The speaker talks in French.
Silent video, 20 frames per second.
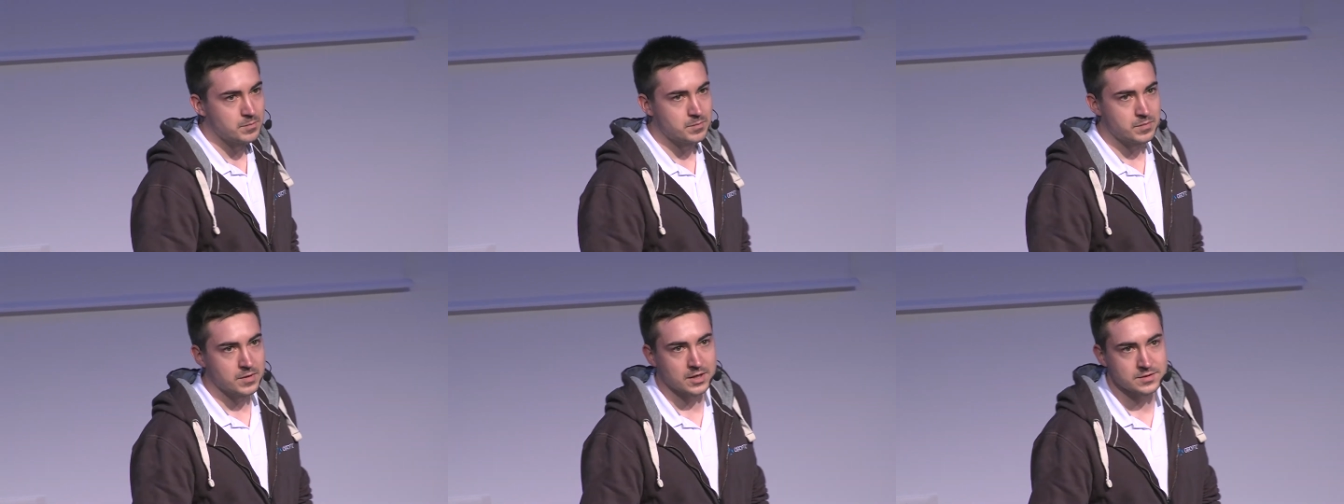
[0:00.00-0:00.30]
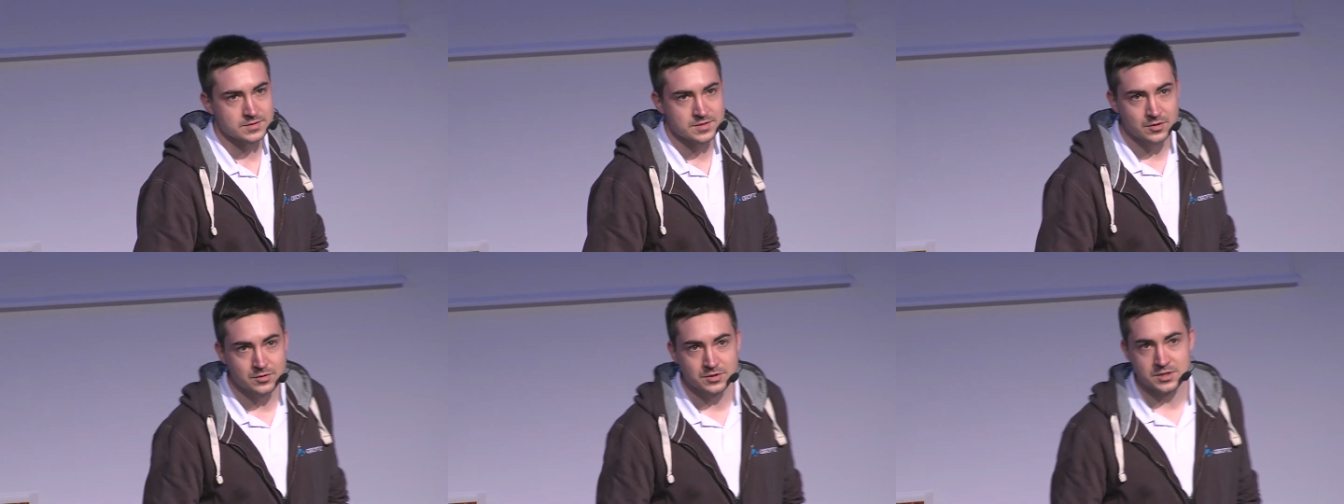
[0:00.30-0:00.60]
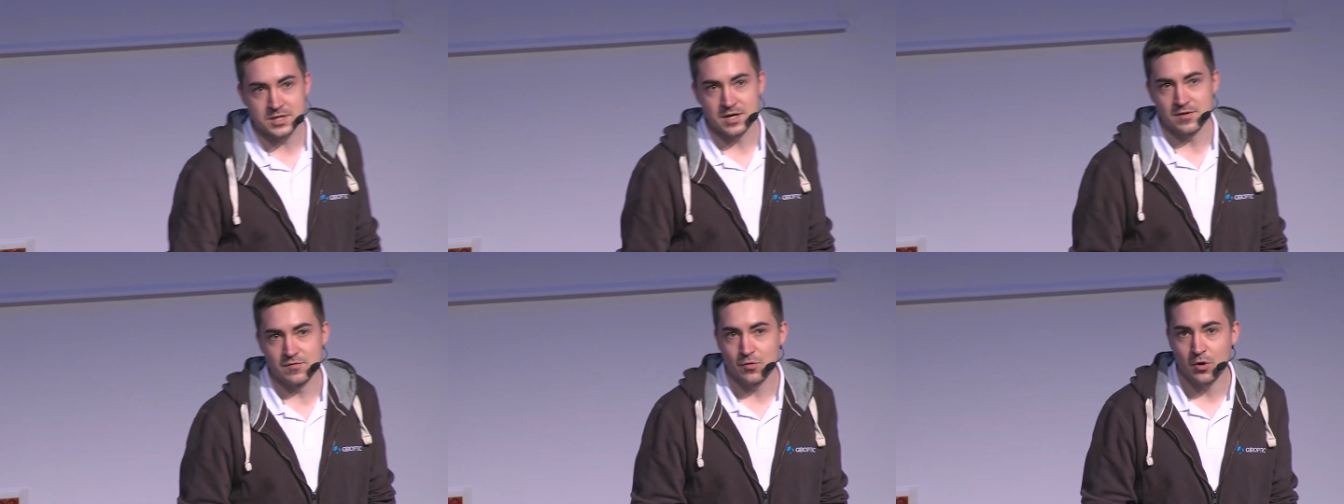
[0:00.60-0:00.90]
personnes
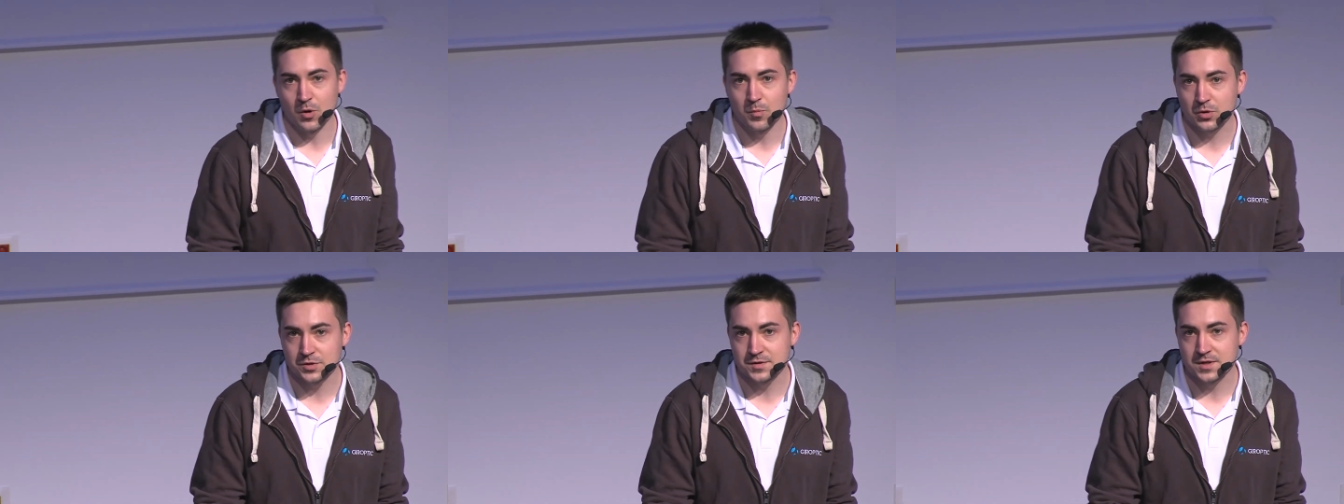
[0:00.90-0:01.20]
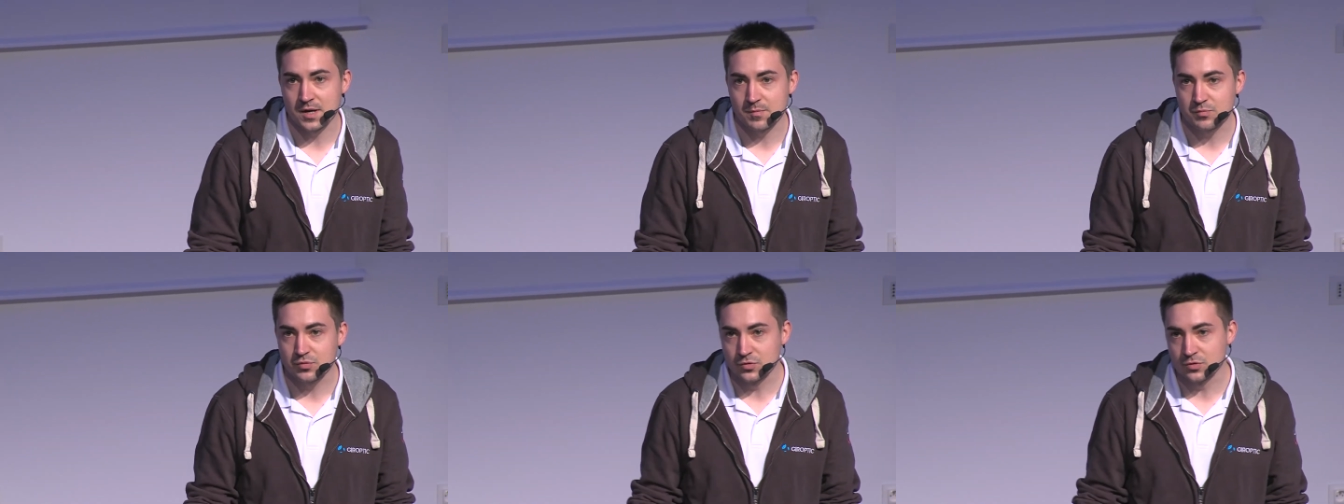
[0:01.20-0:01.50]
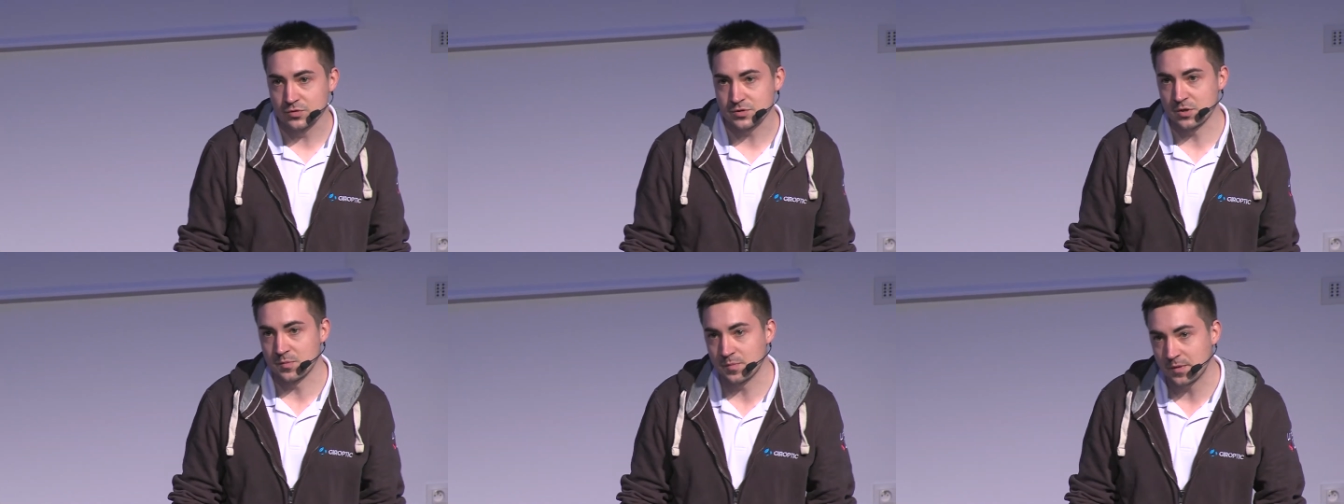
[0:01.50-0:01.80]
qui avons remporté la plus
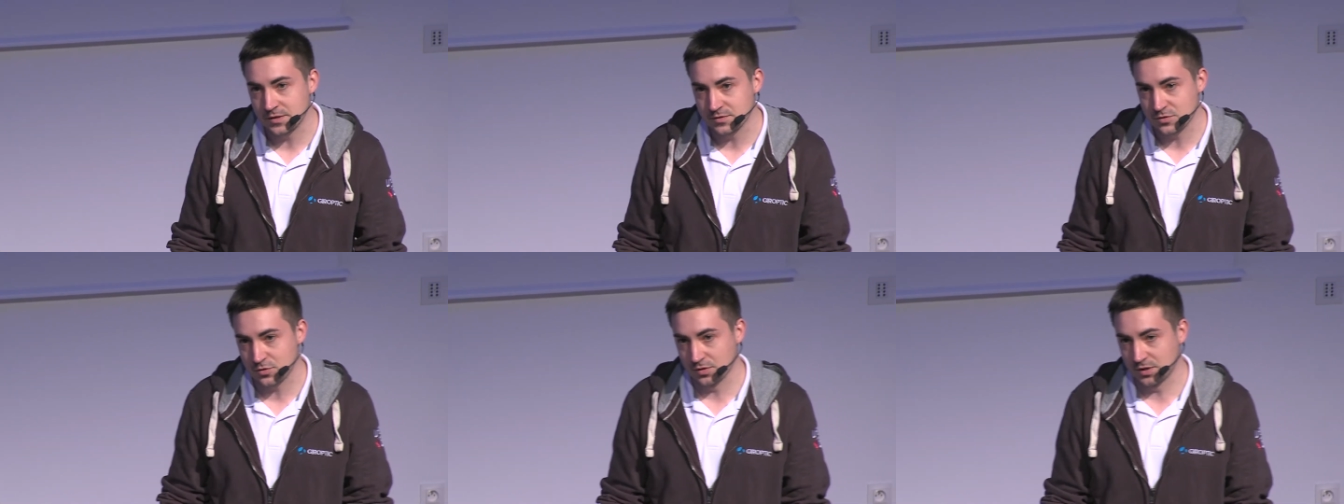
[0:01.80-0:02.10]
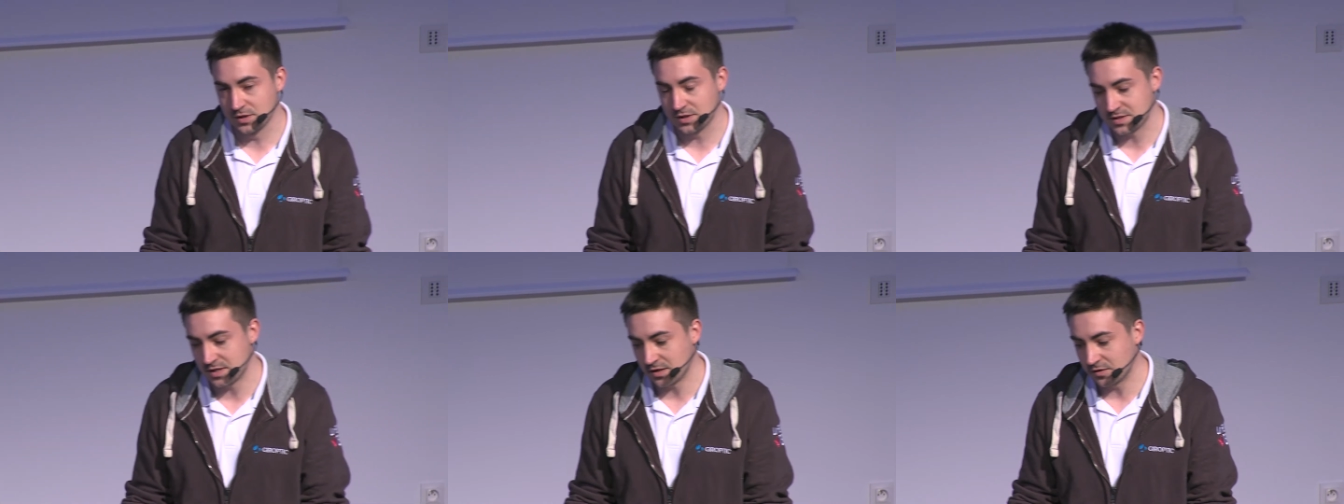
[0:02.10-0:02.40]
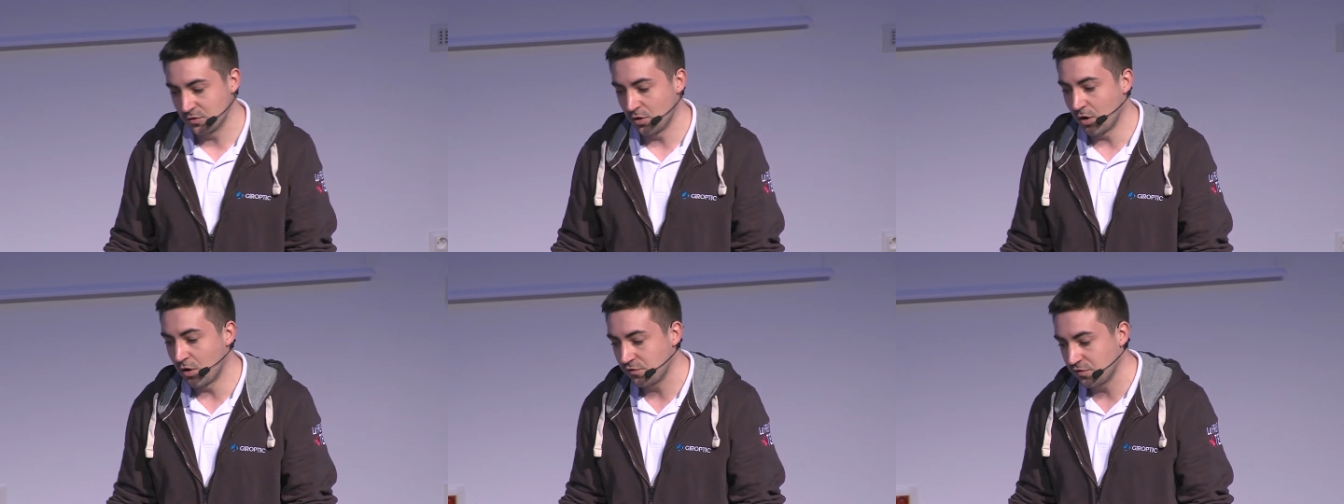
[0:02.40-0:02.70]
grosse campagne sur
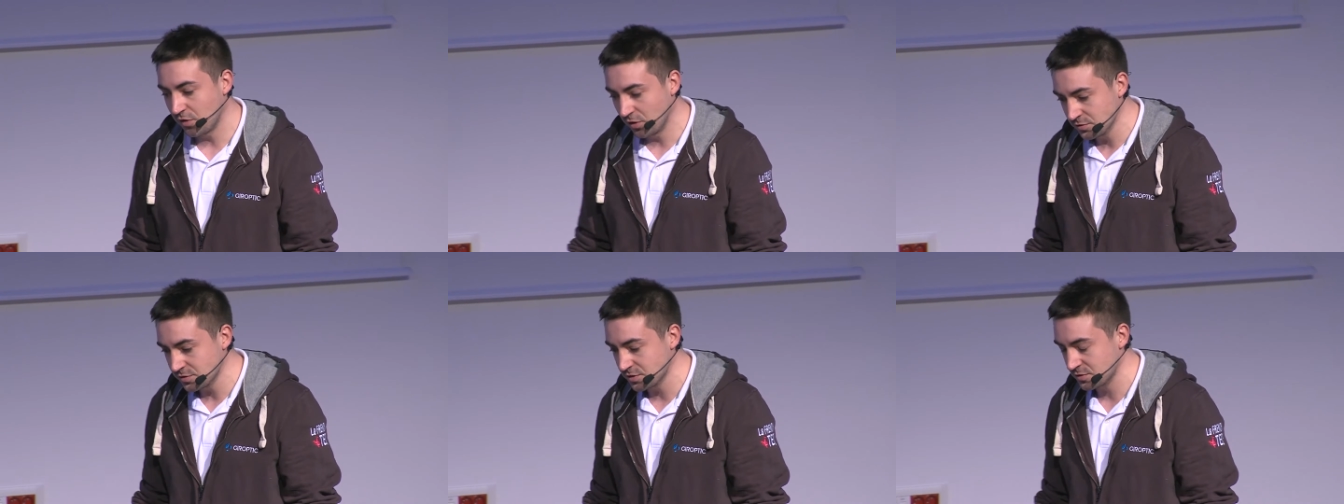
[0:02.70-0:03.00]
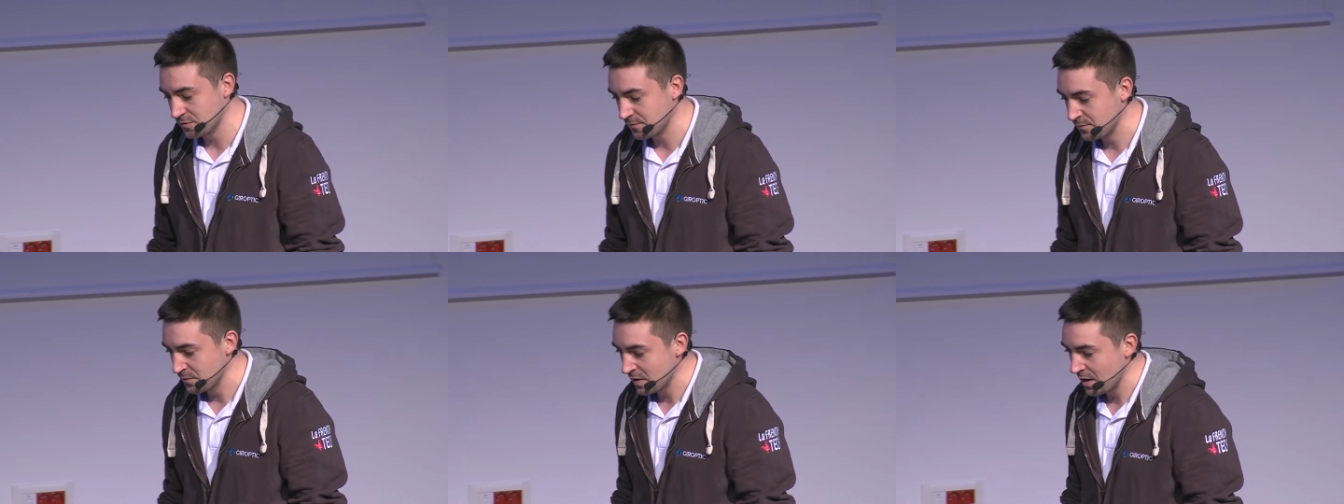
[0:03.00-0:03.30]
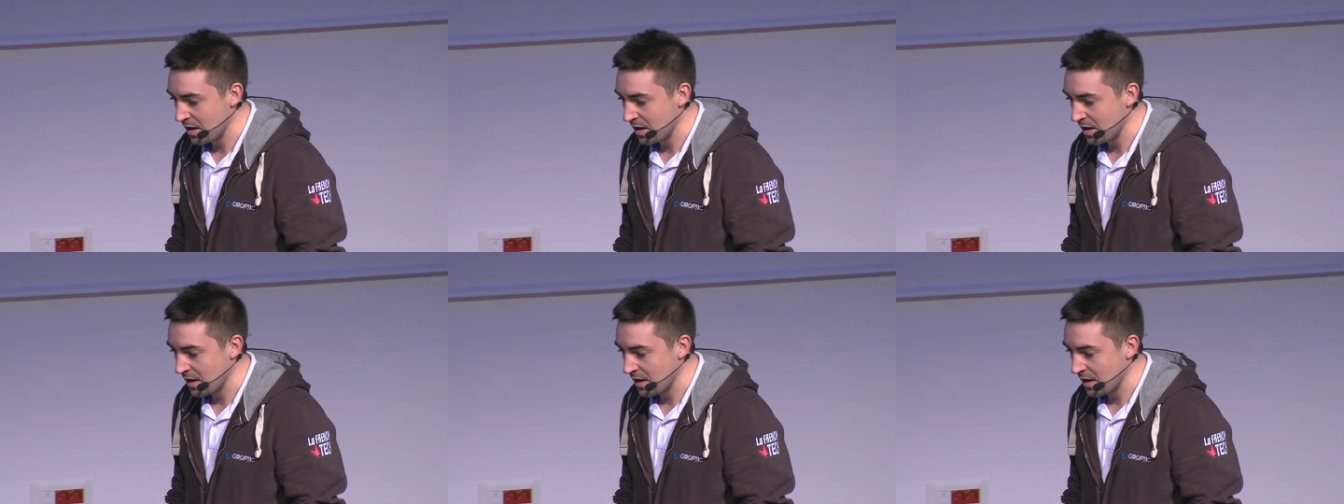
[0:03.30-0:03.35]
Kickstarter en France.